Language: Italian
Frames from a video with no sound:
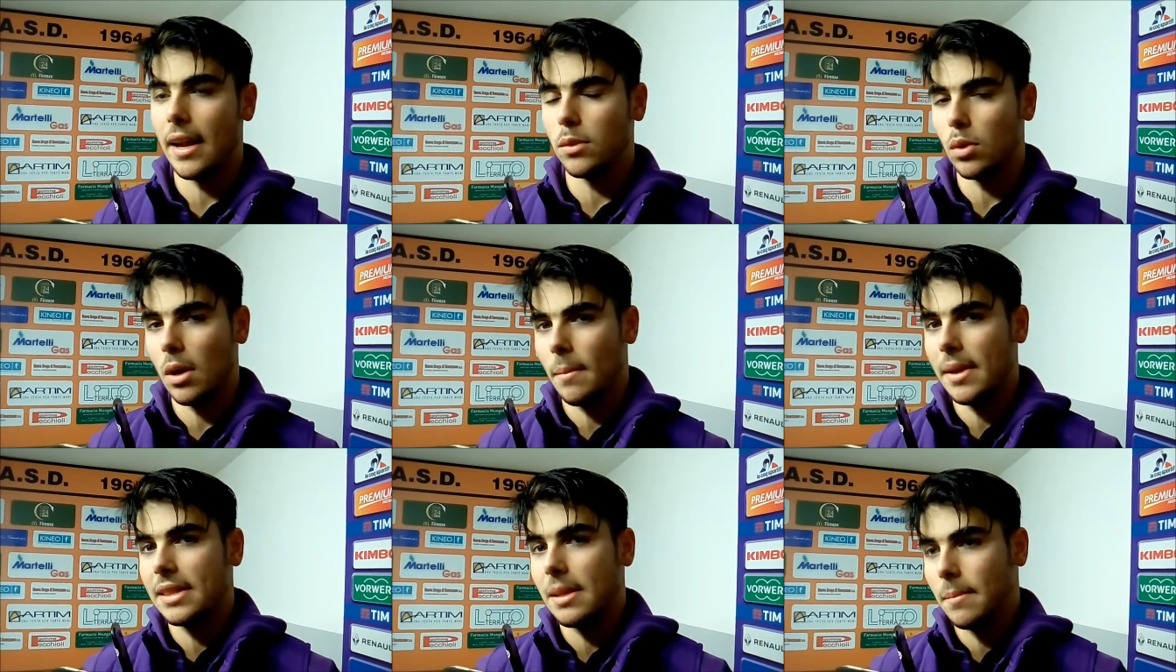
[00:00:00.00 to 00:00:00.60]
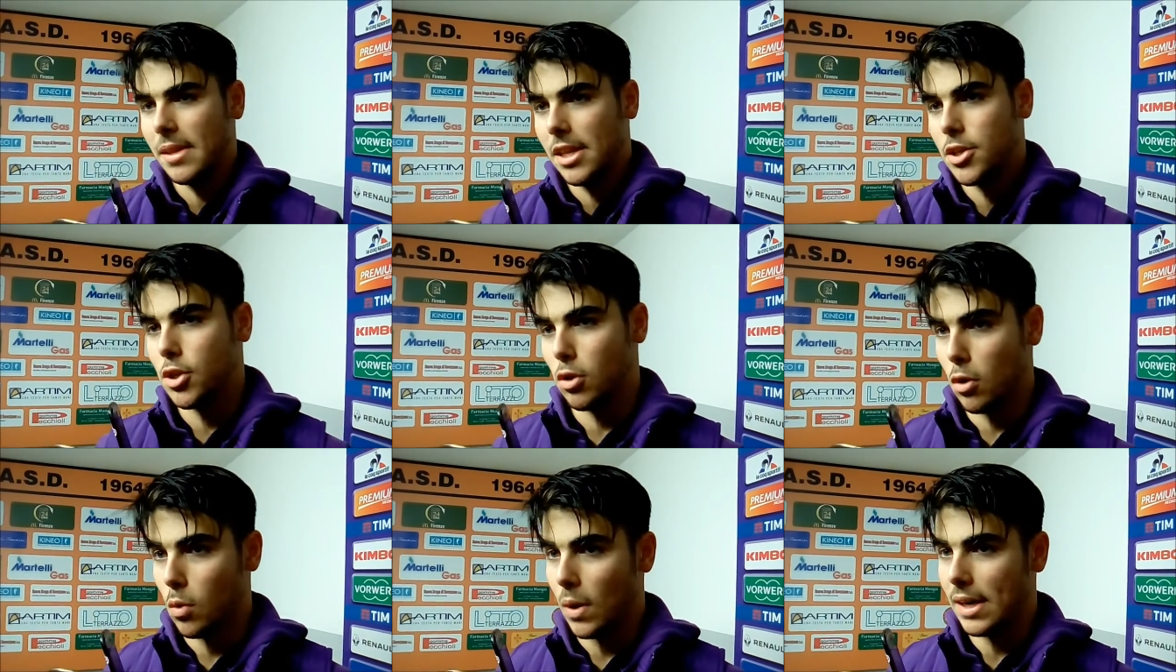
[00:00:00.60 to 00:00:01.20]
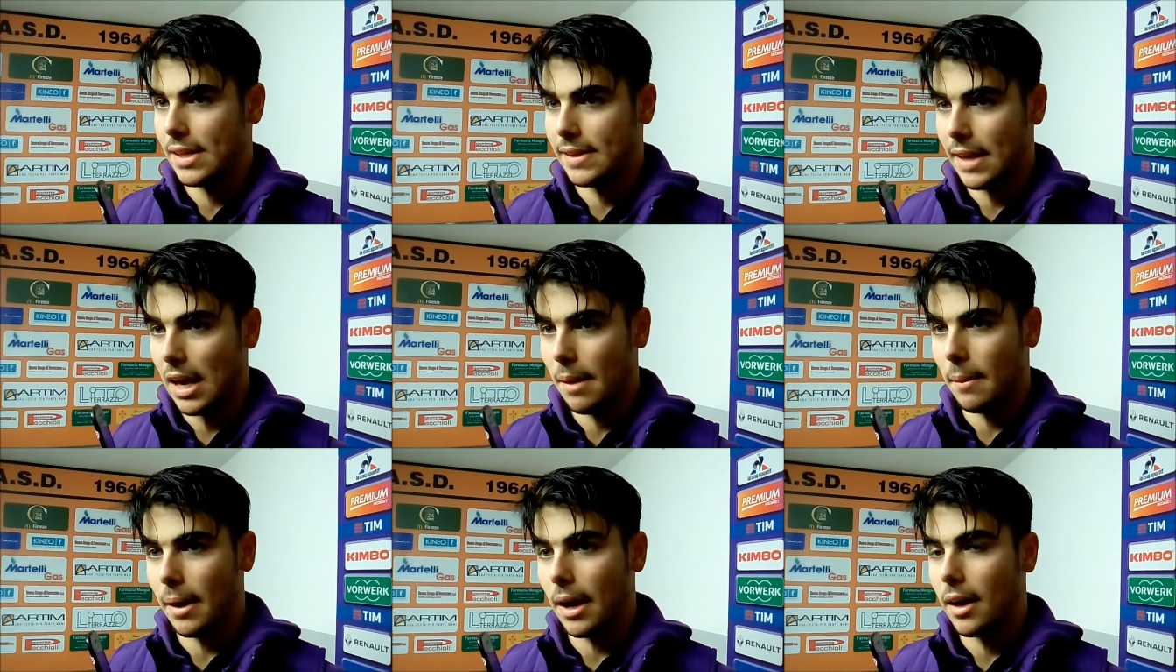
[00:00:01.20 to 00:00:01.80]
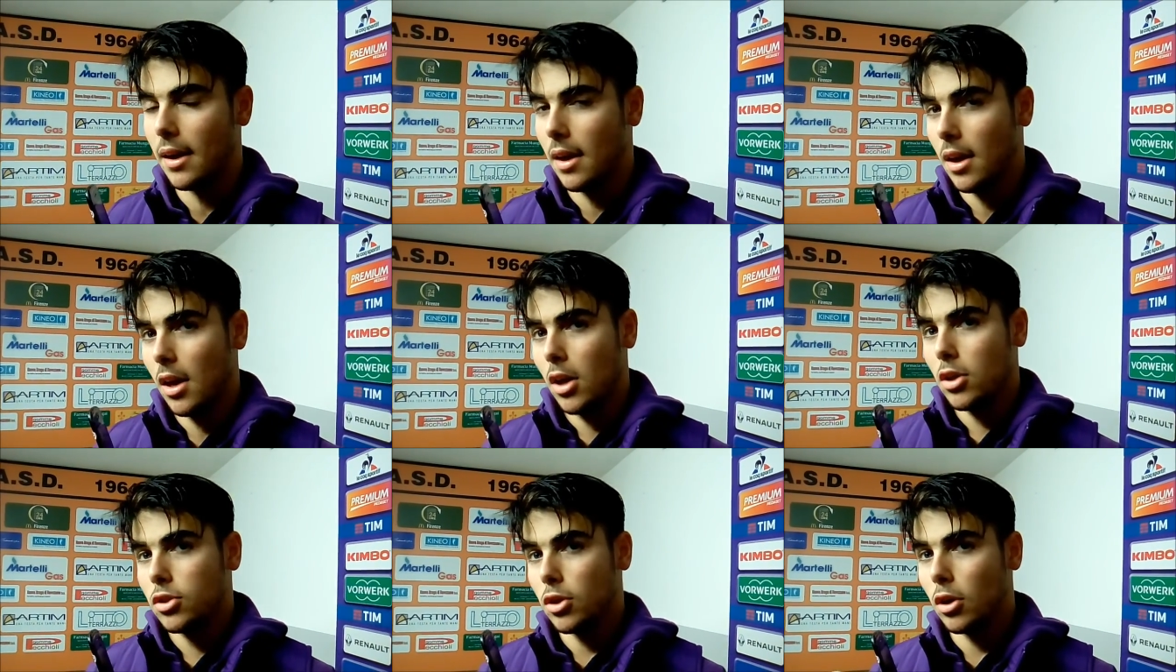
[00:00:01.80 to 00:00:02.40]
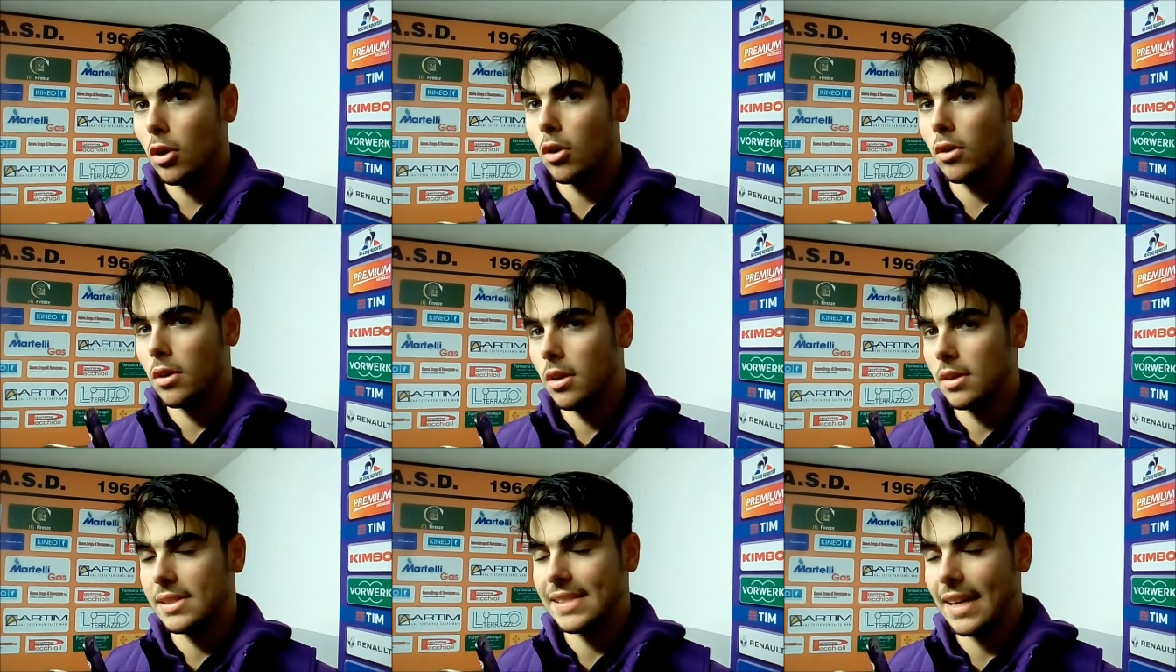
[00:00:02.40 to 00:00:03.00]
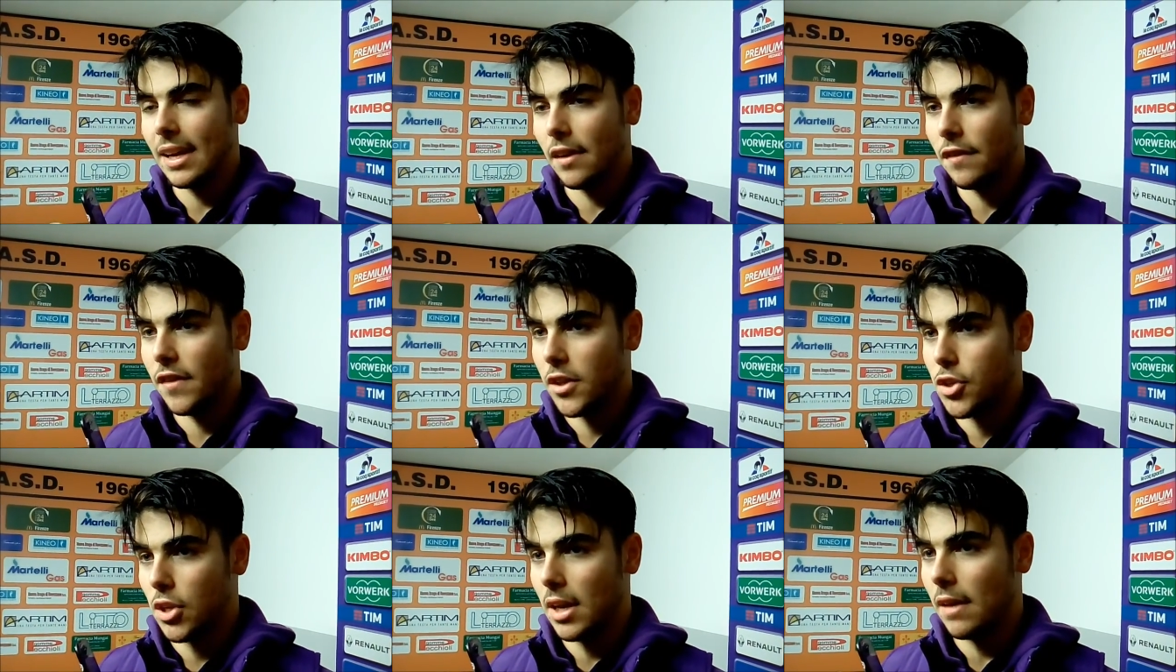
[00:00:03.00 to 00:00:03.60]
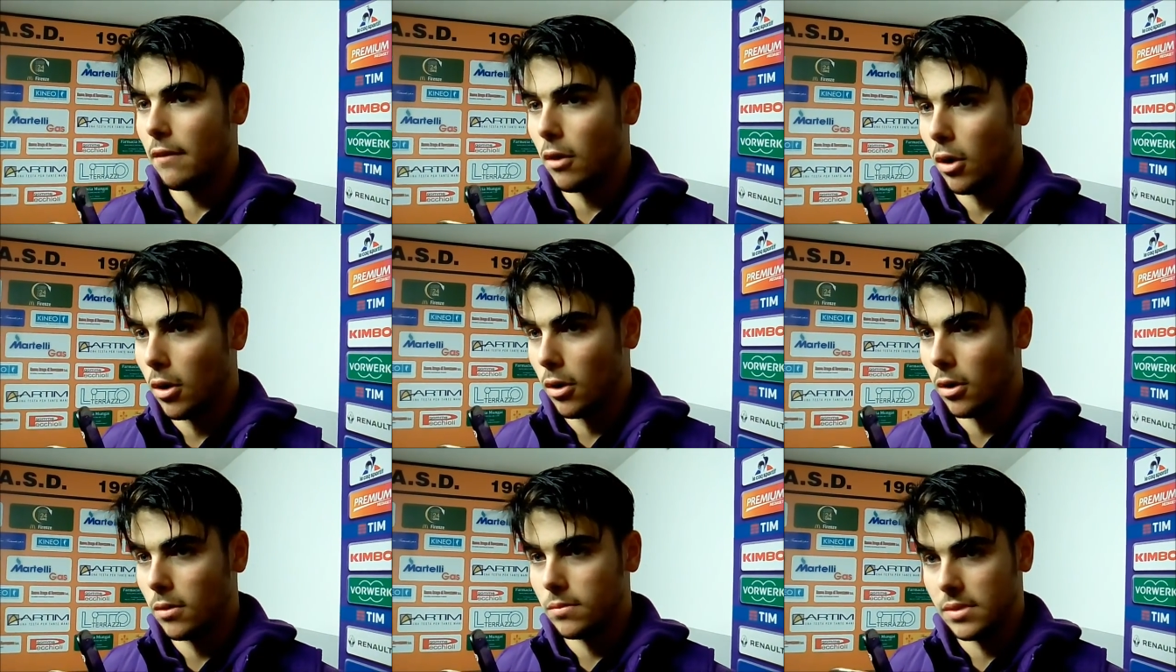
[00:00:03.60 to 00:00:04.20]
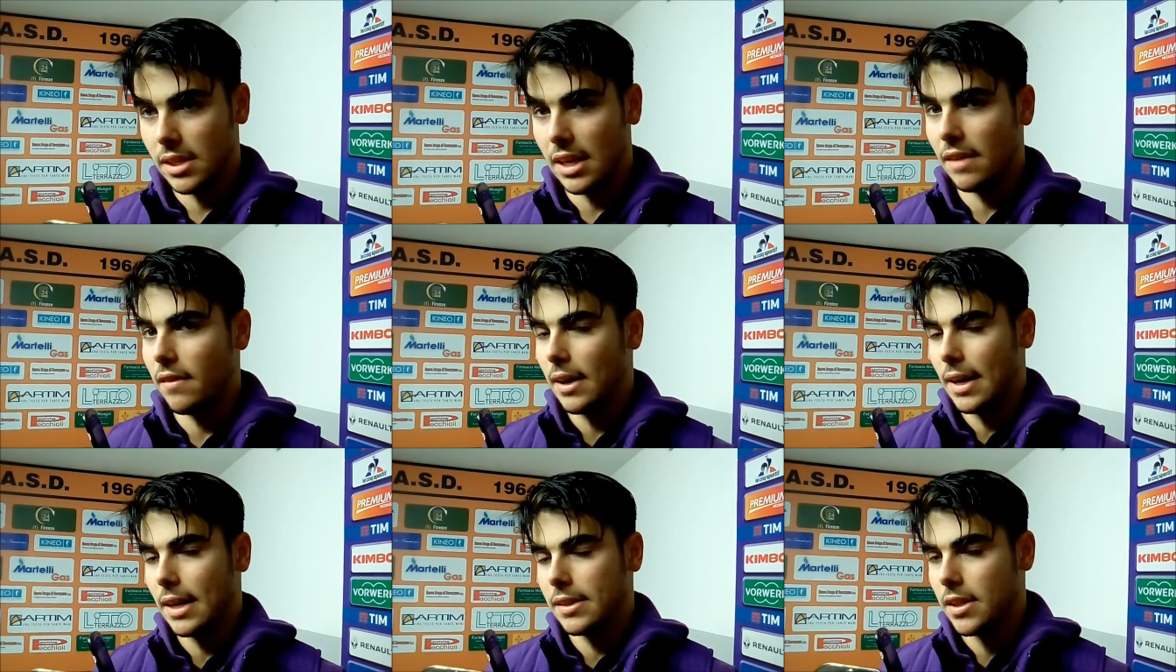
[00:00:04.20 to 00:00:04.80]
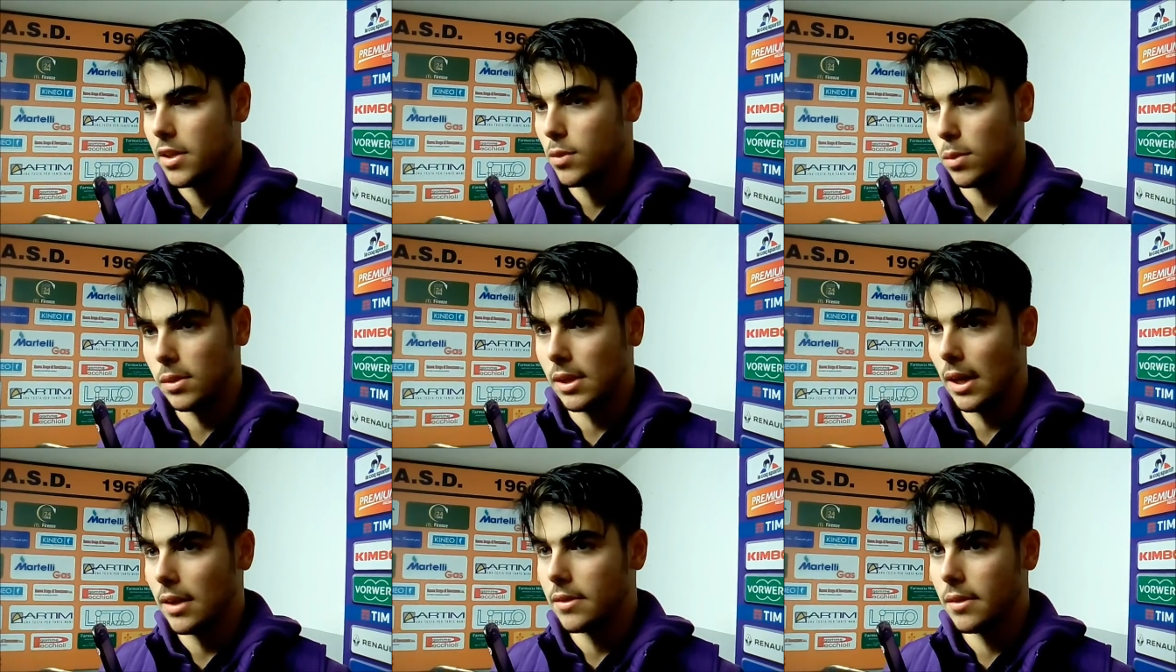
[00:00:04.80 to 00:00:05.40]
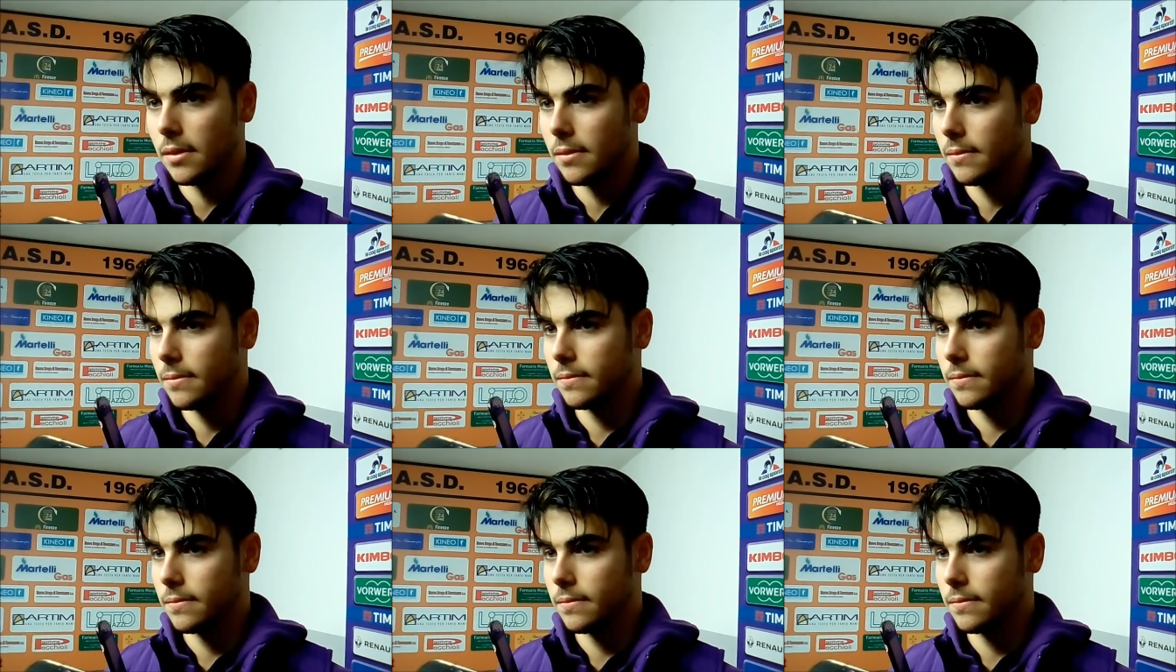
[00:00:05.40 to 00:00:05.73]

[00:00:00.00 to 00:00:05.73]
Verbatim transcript: A, naturalmente mi dice con qualità, ma solo con il sacrificio e il lavoro si arriva a grandi risultati.